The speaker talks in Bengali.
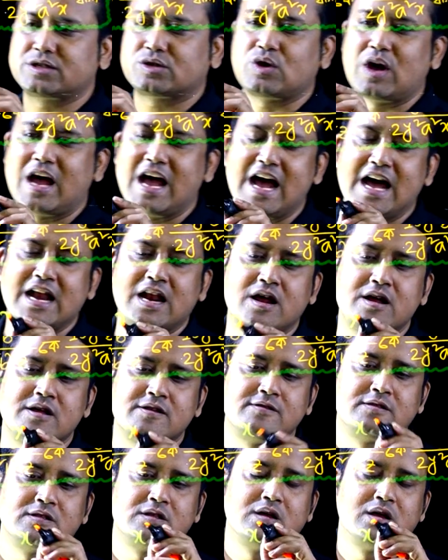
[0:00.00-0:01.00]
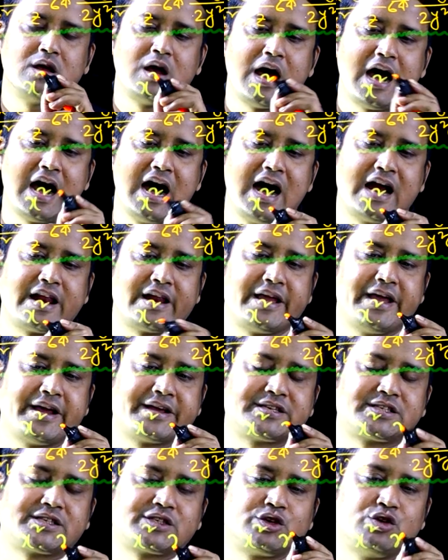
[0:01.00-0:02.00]
স্কোয়ার আর
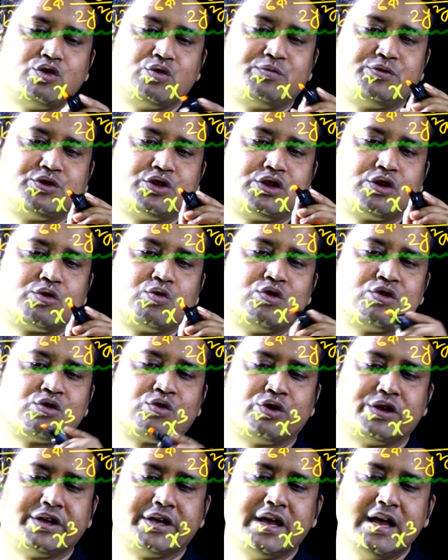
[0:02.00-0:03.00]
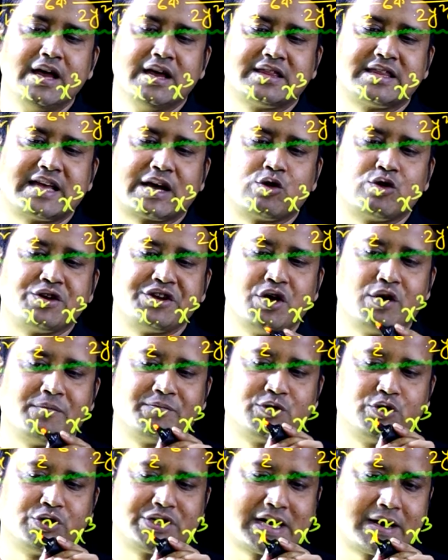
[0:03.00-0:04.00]
এক্স কিউব যদি গুণ করি দেখো নিয়ম
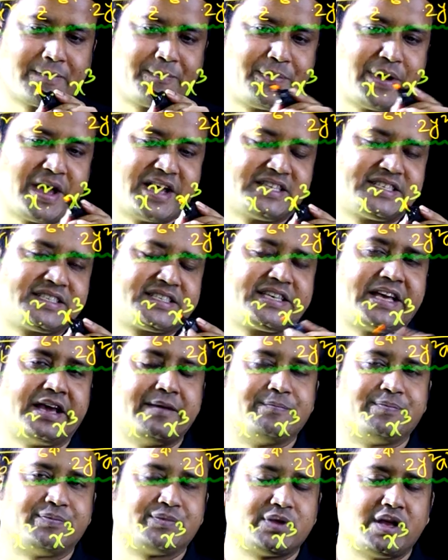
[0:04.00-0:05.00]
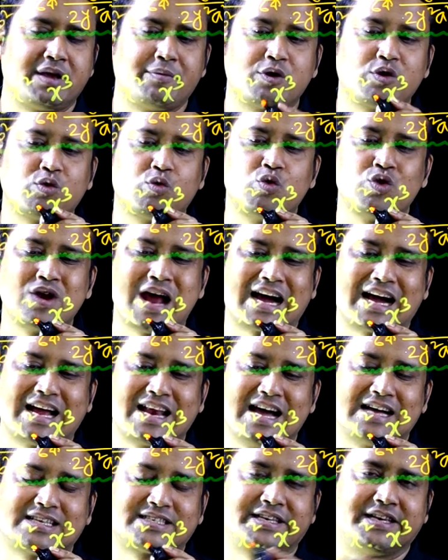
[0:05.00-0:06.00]
দুইটার বেজ সেম এবং গুণ
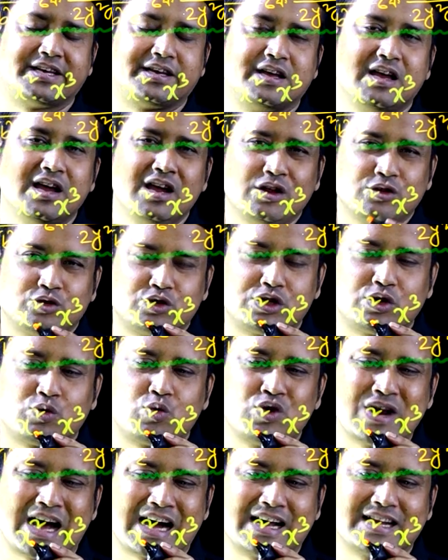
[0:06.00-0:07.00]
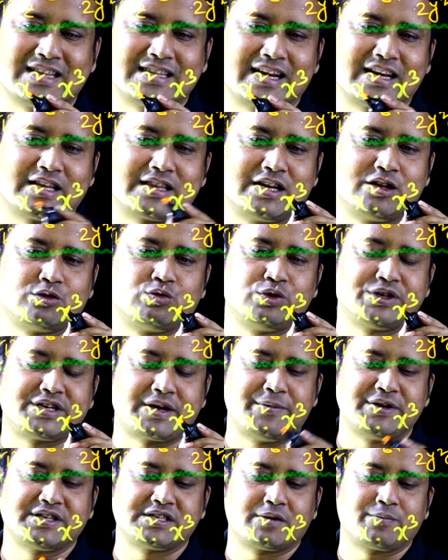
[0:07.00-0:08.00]
আকারে আছে যদি গুণ আকারে থাকে তাহলে দুইটা
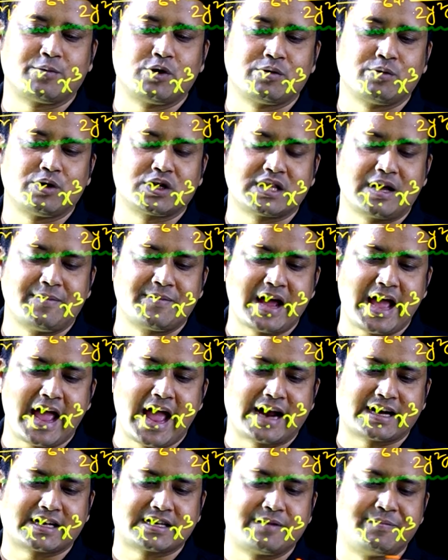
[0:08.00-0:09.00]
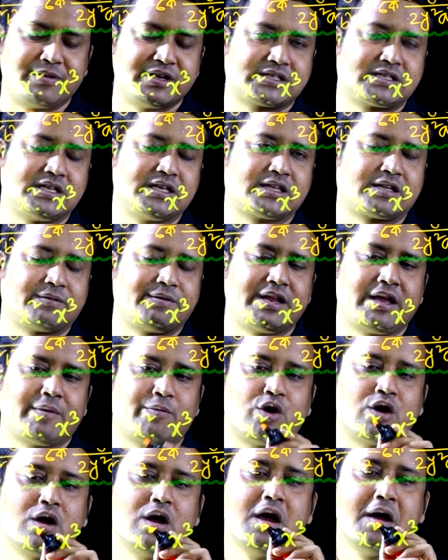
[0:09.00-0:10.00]
বেজের পরিবর্তে আমরা একটা বেজ লিখতে পারি
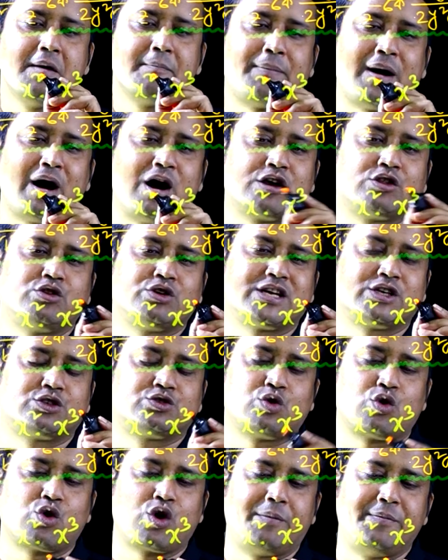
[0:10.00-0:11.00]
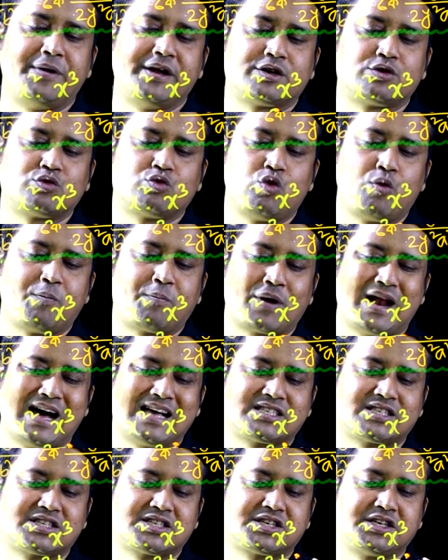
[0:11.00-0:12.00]
এবং পাওয়ার দুটা যোগ হবে টু
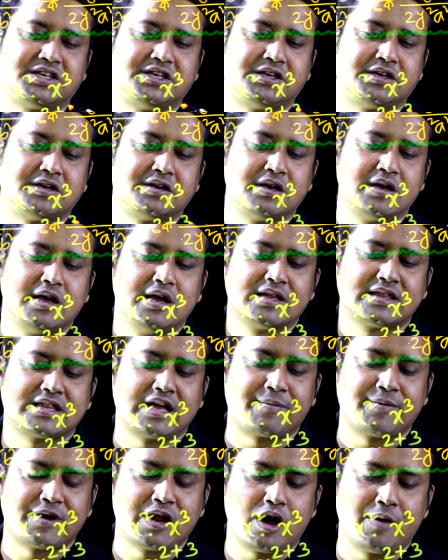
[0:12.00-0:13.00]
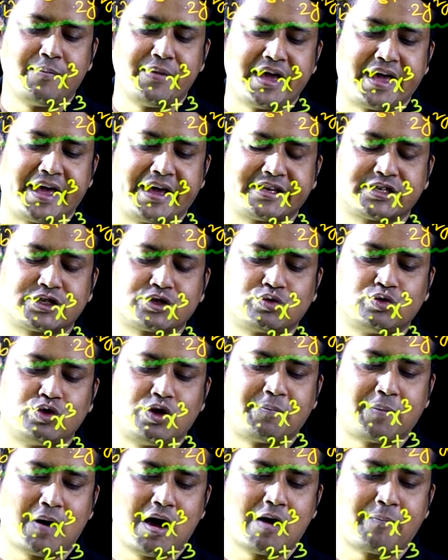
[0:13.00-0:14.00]
প্লাস থ্রি তার মানে হবে এক্স টু দি
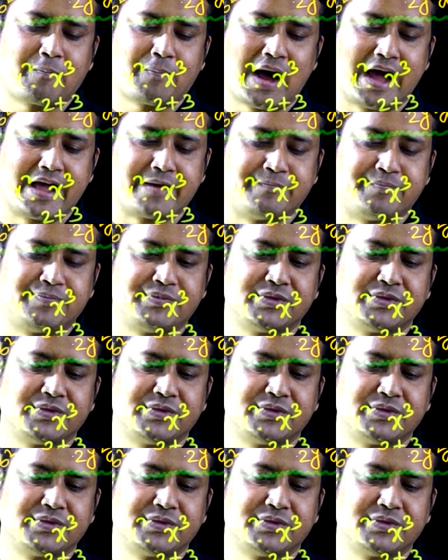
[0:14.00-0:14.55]
পাওয়ার ফাইভ